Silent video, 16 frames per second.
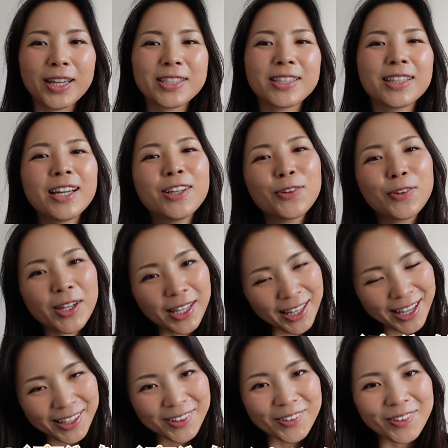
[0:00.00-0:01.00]
題じゃないのか
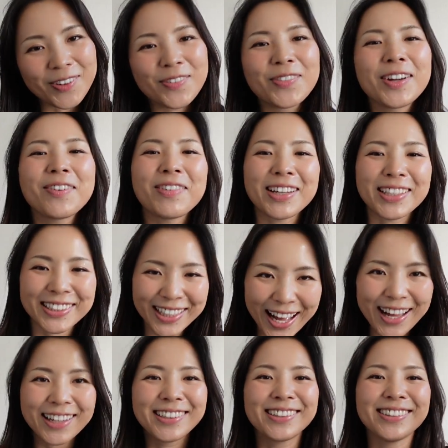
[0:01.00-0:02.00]
なと思いまし
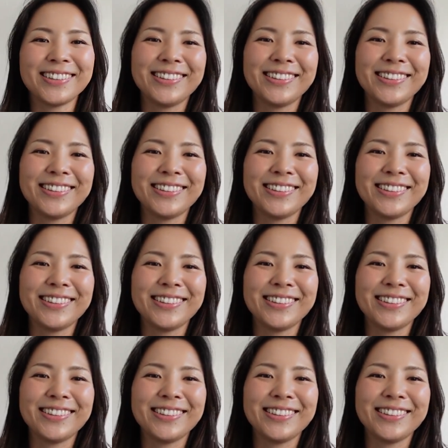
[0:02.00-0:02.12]
た。